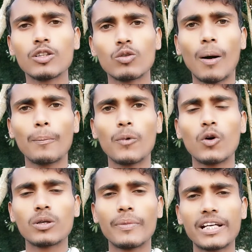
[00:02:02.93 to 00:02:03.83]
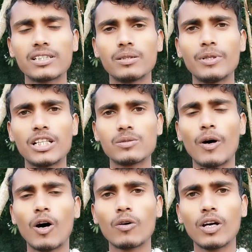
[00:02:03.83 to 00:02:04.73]
तो आप पोर्ट मैसेज भेज
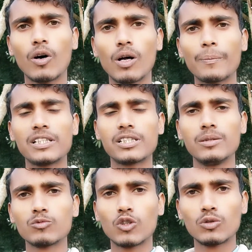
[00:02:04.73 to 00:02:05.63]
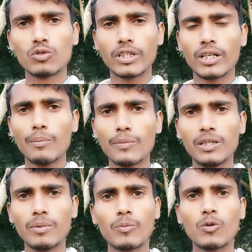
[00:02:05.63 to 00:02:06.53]
पाओगे और अपने सिम को दूसरे कंपनी
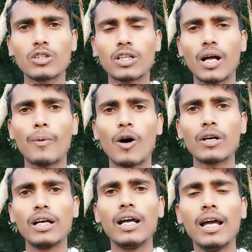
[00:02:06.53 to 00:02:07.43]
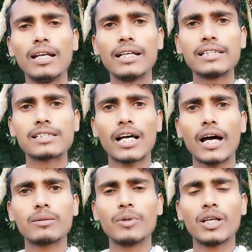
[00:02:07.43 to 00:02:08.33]
में पोर्ट करा पाओगे लेकिन
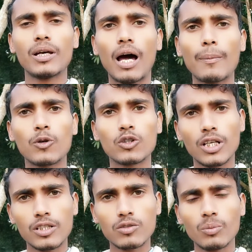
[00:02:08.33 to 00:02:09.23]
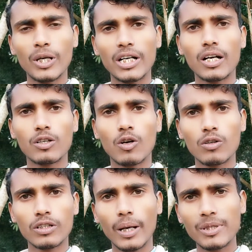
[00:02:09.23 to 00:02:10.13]
साथ में आपको दस रुपये का
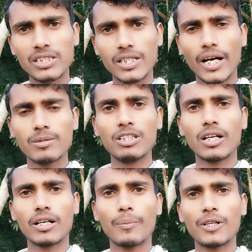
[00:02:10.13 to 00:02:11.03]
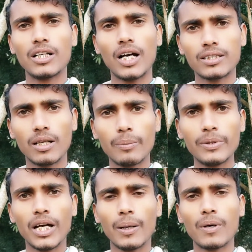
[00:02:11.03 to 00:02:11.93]
टॉक टाइम रिचार्ज भी करना पड़ेगा तब
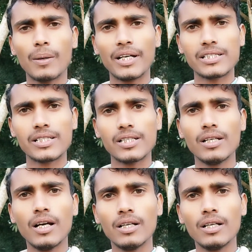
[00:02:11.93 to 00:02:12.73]
भी आपका मैसेज